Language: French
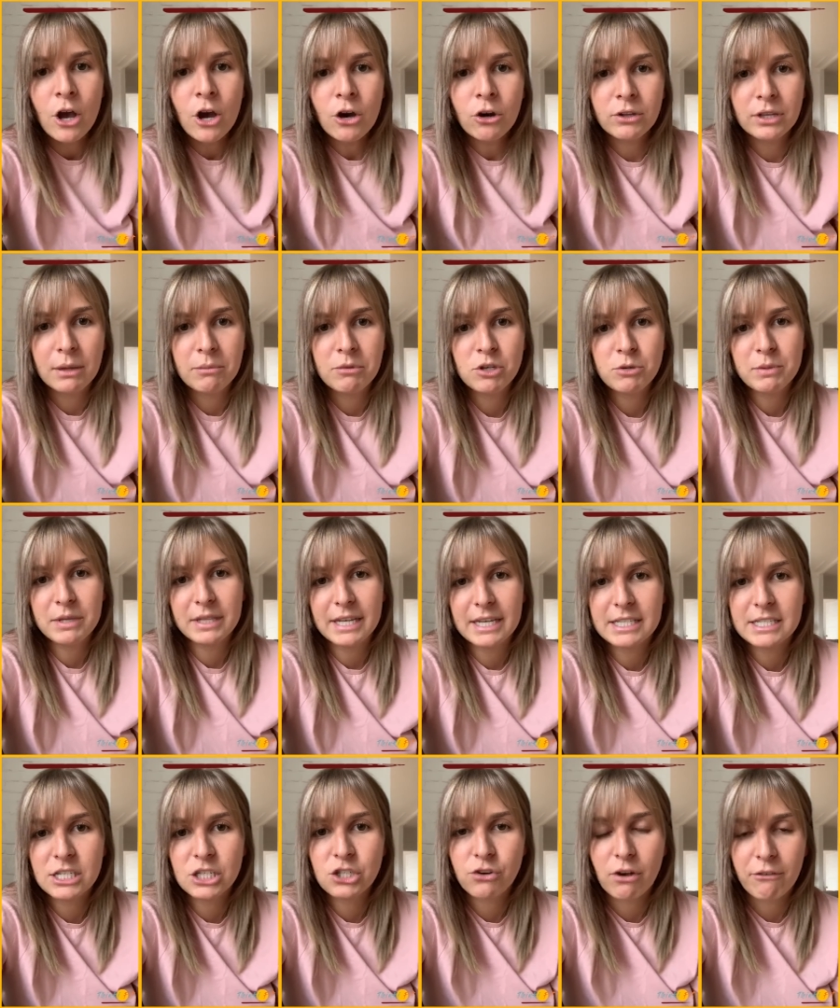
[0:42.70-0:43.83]
Au début, je m'étais
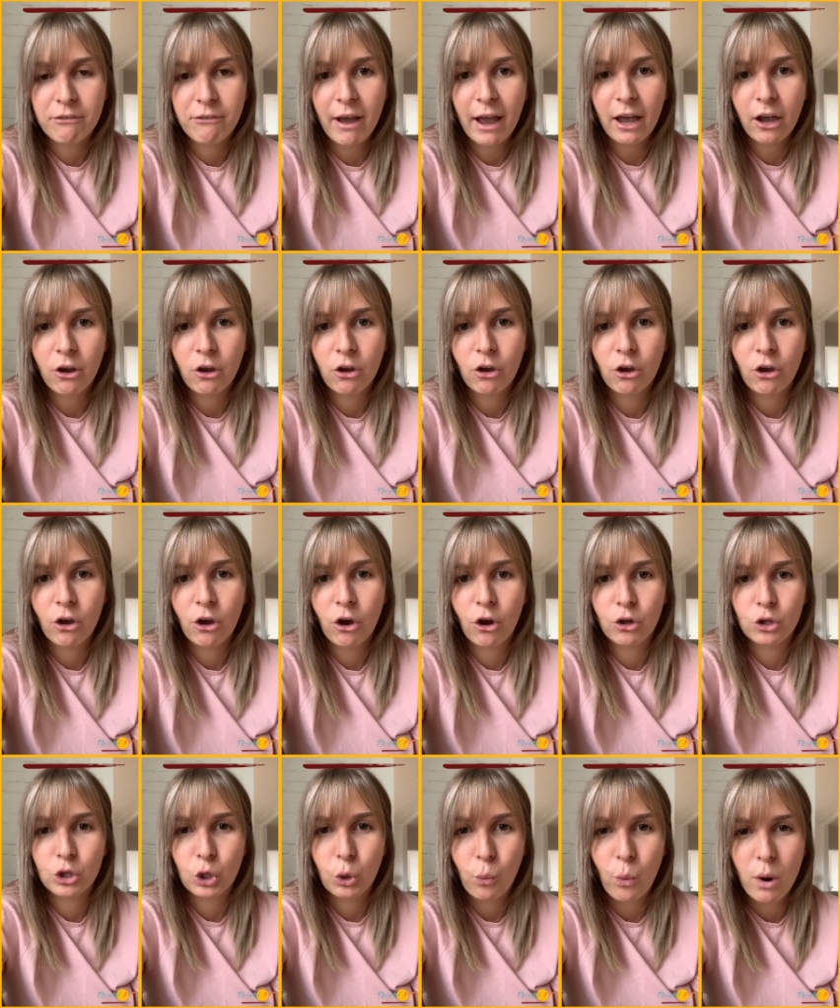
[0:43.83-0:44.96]
dit, je vais faire un,
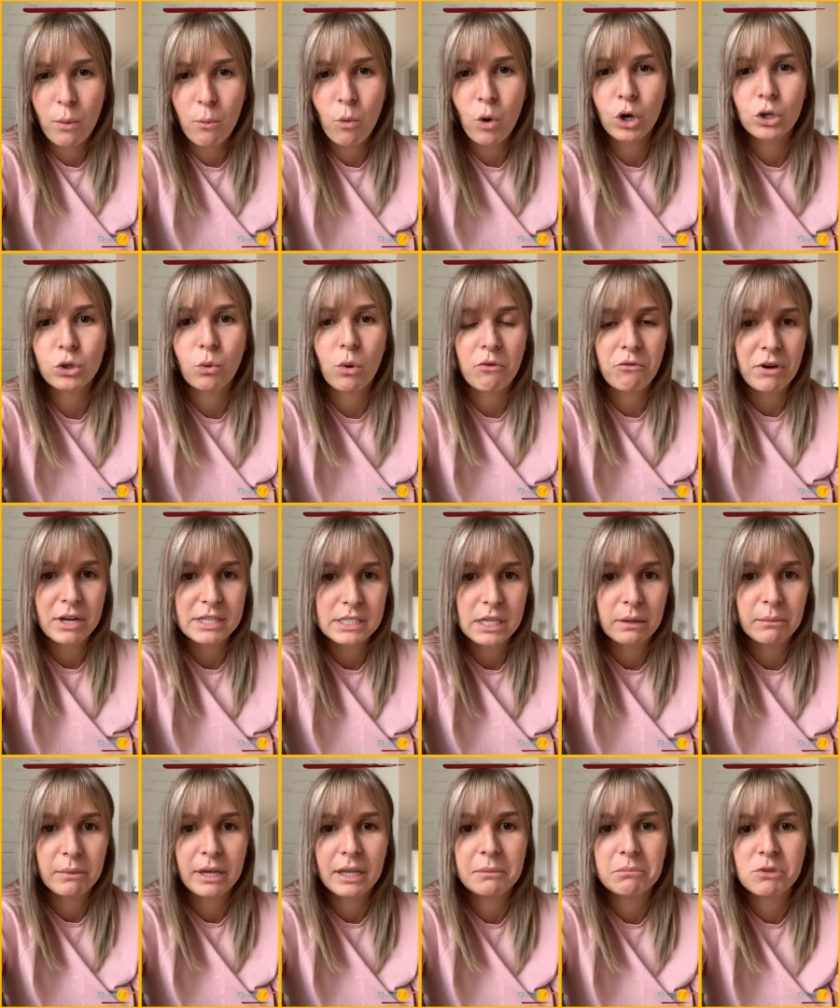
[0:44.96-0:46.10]
trois mois, trois fois
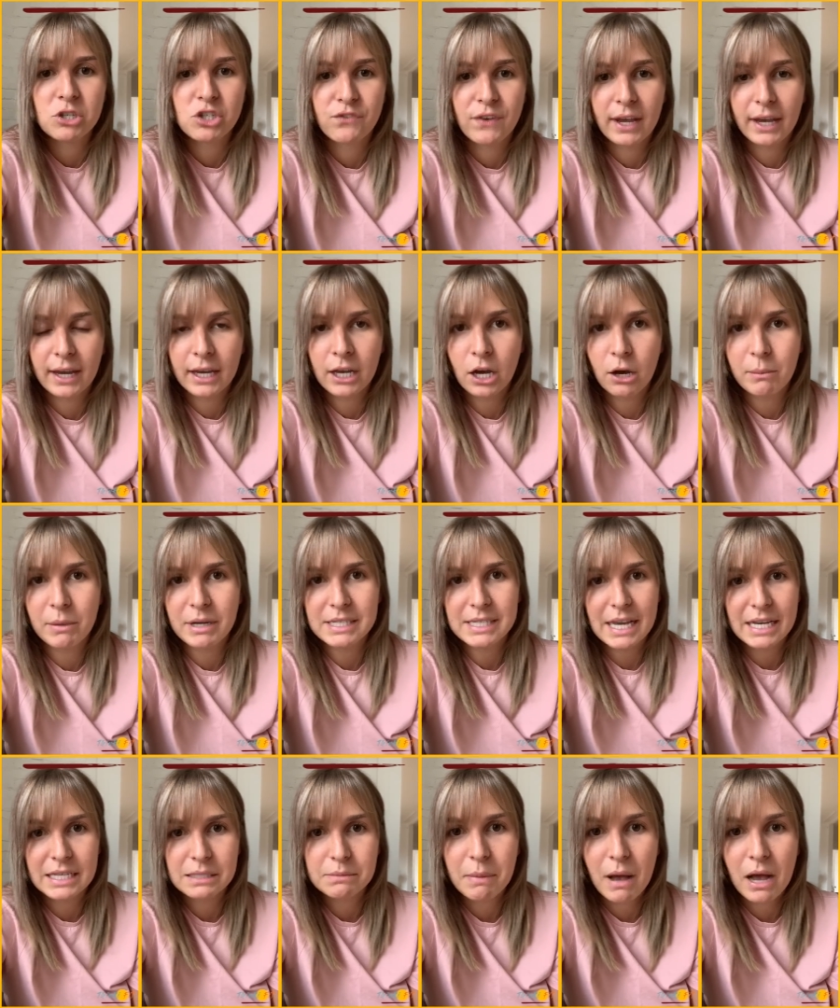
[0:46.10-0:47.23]
semaine, puis je verrai comment
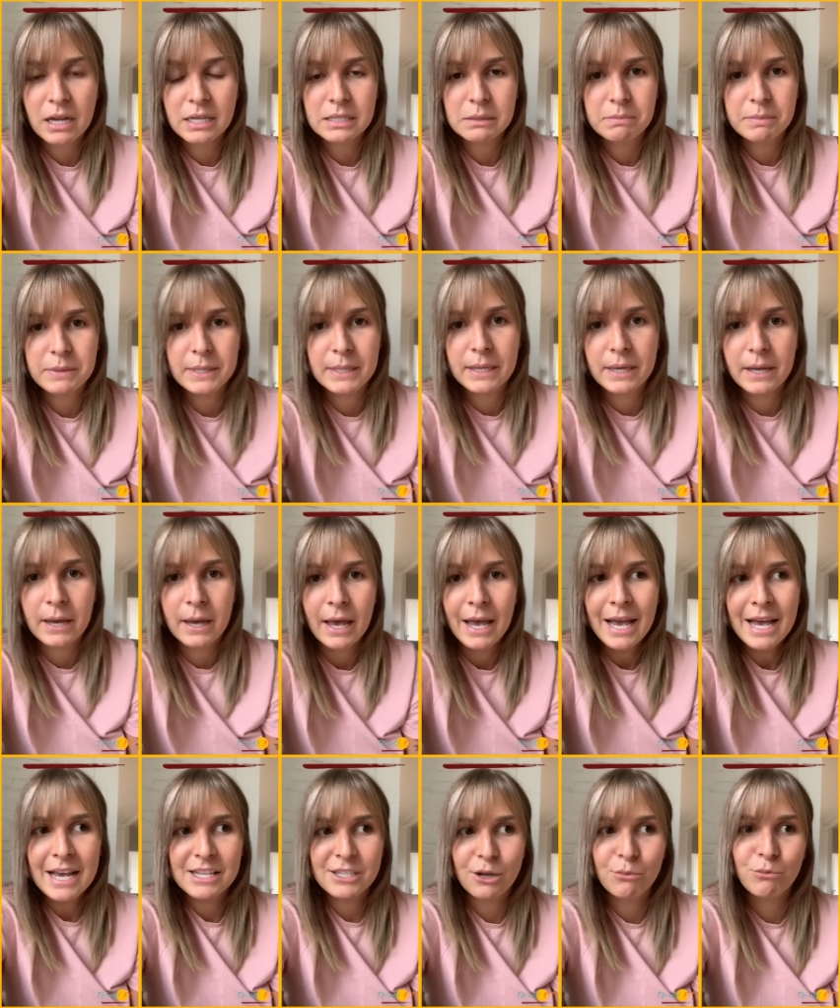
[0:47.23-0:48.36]
ça se passe. Puis
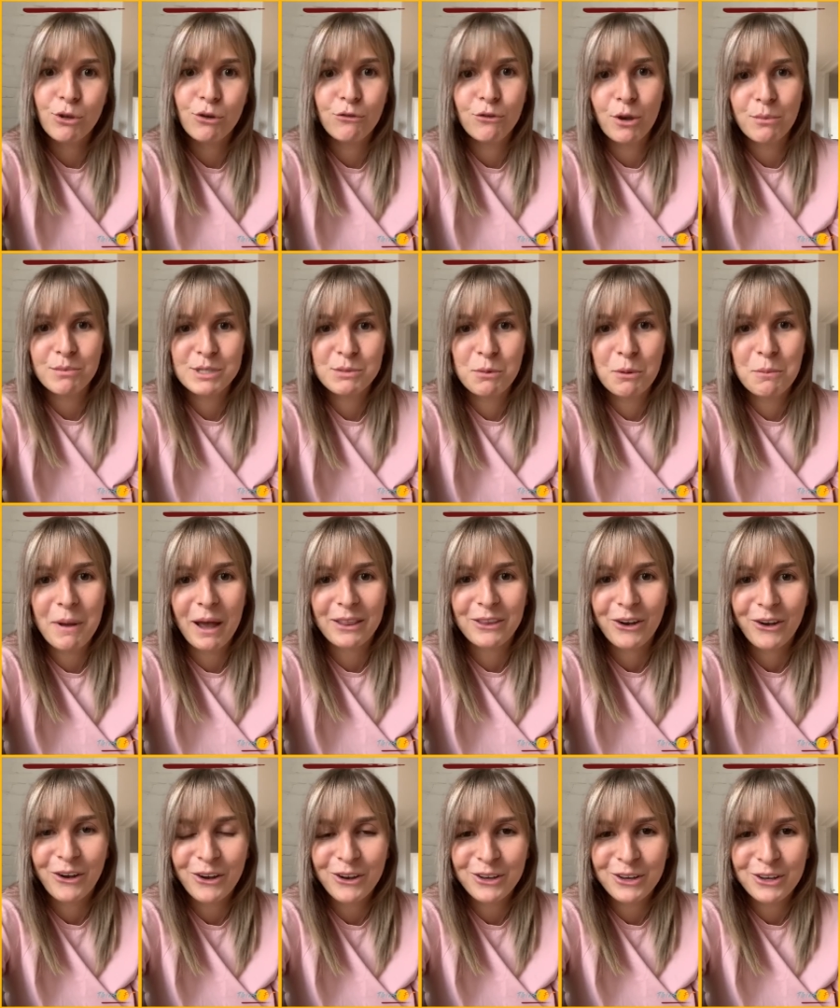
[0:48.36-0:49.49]
c'est comme devenu un petit peu ma
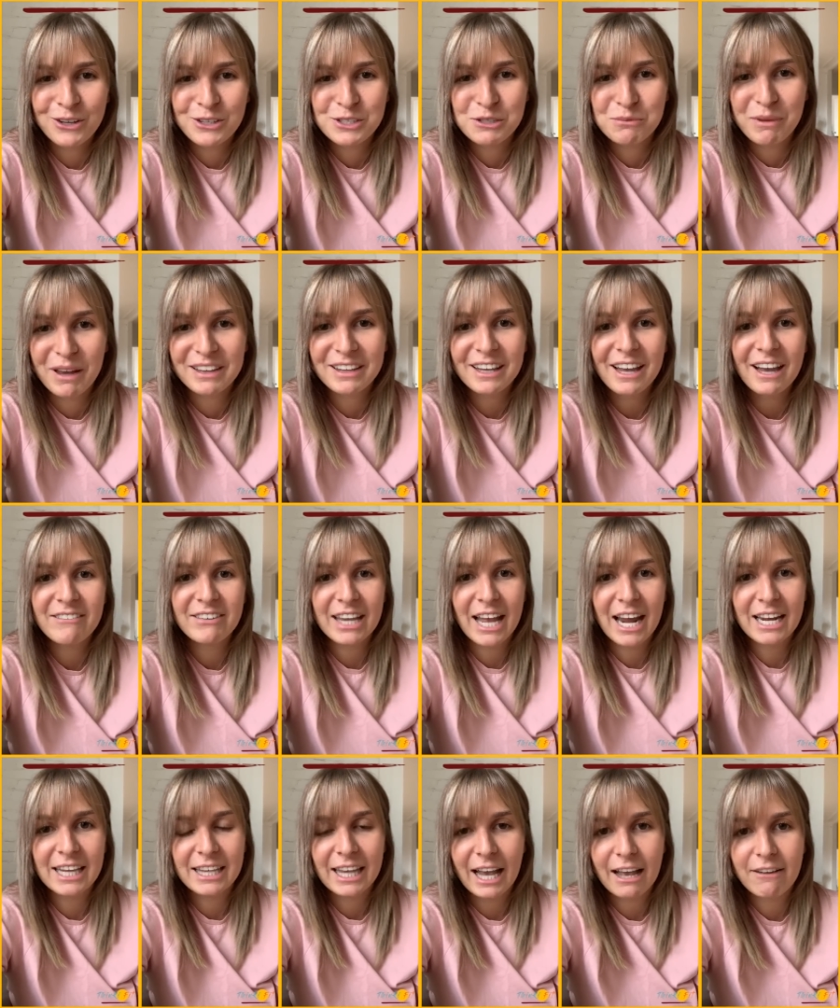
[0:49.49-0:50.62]
drogue du matin avant
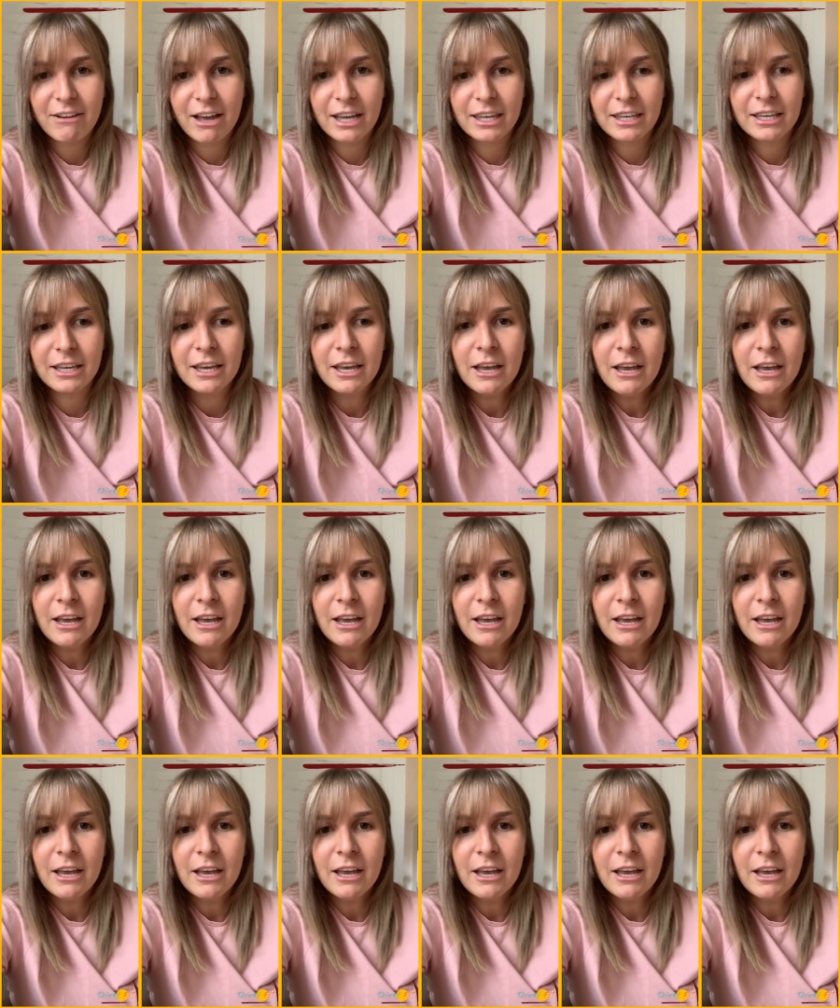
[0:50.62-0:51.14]
d'aller travailler.